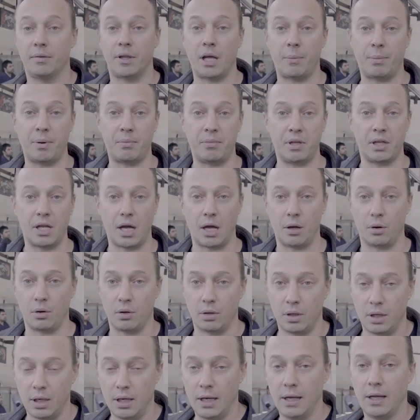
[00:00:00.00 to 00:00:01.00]
Напоминаю,
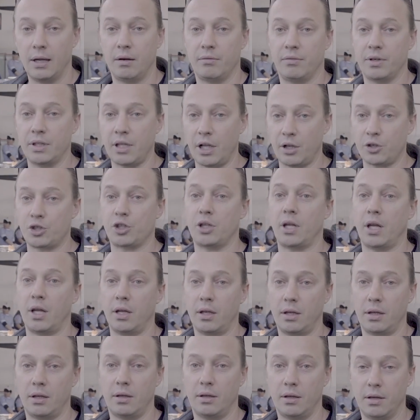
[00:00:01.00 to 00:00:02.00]
вы
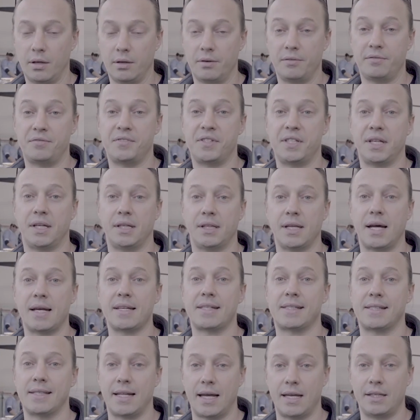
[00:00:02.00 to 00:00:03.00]
должны
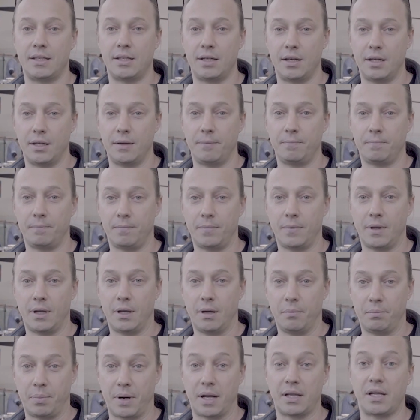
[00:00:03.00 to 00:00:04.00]
всегда знать
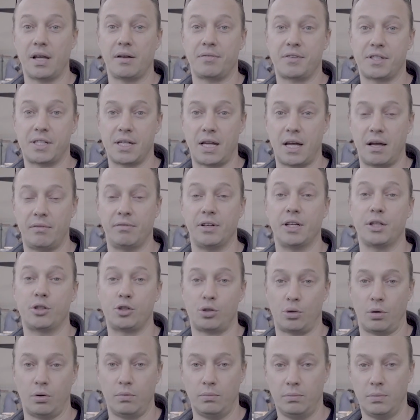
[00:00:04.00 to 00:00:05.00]
продавца в
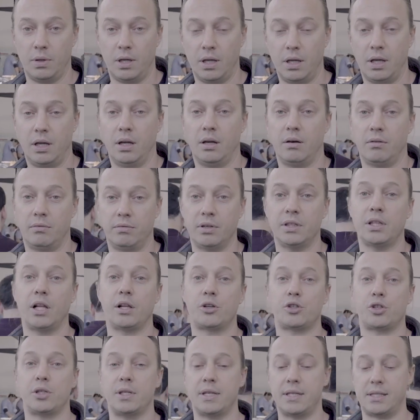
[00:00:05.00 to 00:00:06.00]
лицо – вы
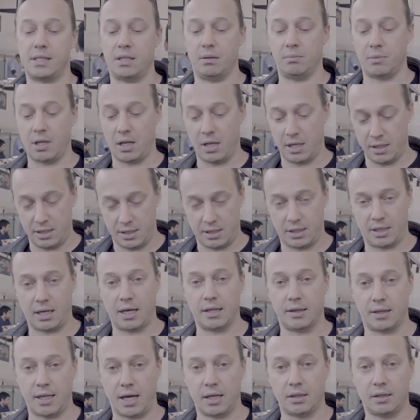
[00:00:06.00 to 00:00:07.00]
должны с ним наладить
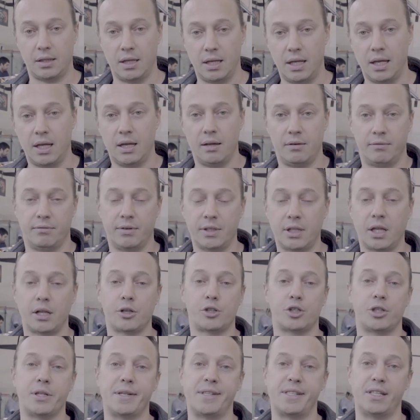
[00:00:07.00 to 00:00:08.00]
контакт, вы
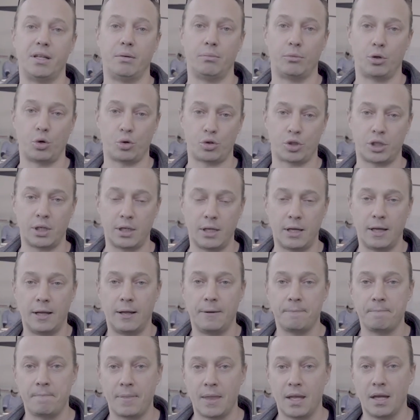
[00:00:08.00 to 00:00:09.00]
должны с ним дружить,
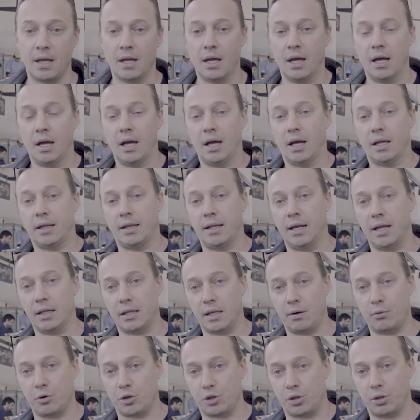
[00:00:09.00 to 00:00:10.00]
для
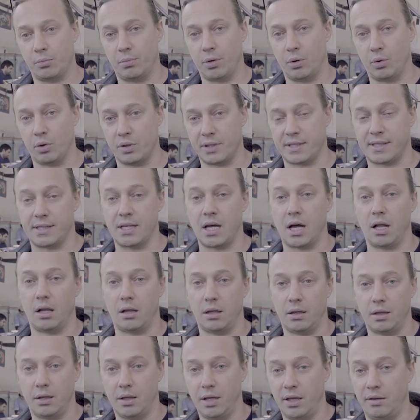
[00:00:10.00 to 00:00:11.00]
того, чтобы он
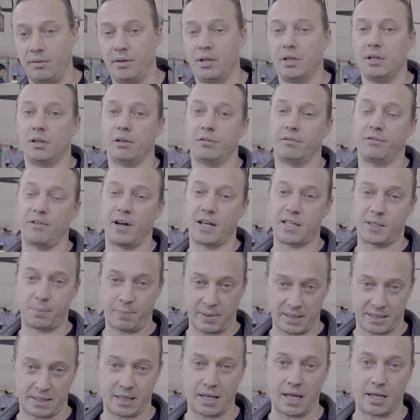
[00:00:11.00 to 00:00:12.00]
знал и видел в вас
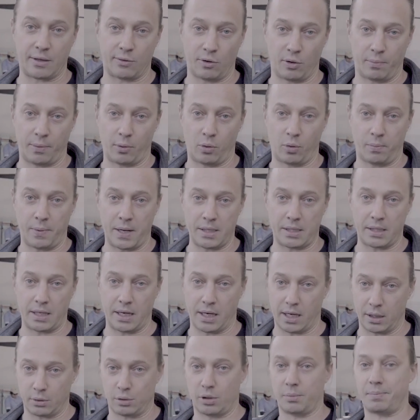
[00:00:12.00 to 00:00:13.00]
постоянного
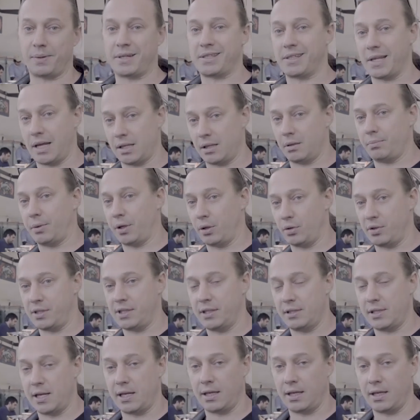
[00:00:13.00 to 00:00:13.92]
покупателя, который постоянно приносит